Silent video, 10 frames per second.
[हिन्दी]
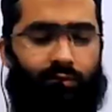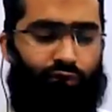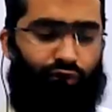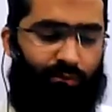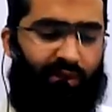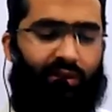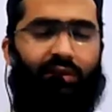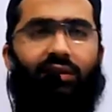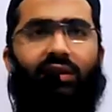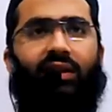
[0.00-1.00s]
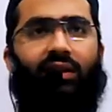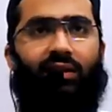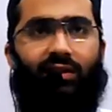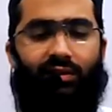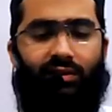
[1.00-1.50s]
जो भी आ,
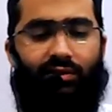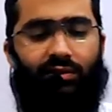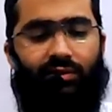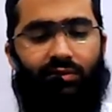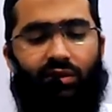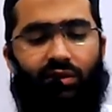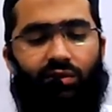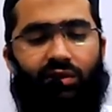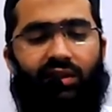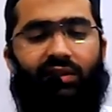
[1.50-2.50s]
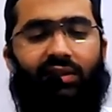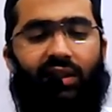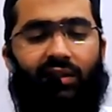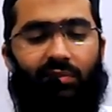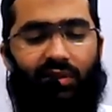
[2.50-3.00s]
उसके होते हैं
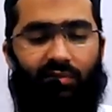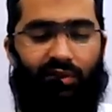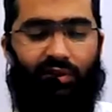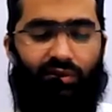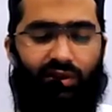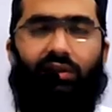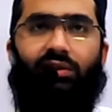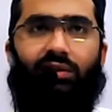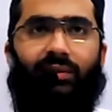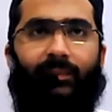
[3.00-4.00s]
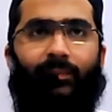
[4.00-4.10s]
इख्तियारी मजामी होते हैं